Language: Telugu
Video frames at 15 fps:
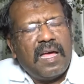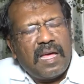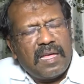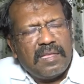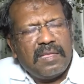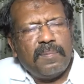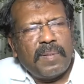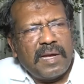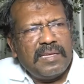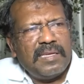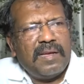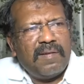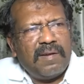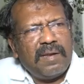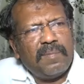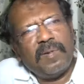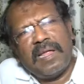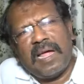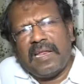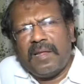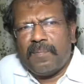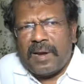ఆ సిపాయి చేయబట్టి ఇప్పుడు
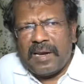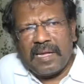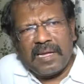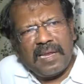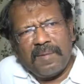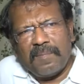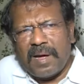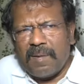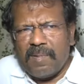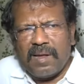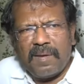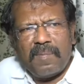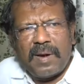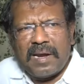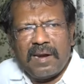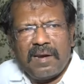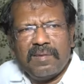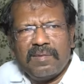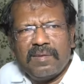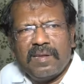అన్ని పండ్లకెళ్ళి మామూలుగా మాట్లాడు ఆయన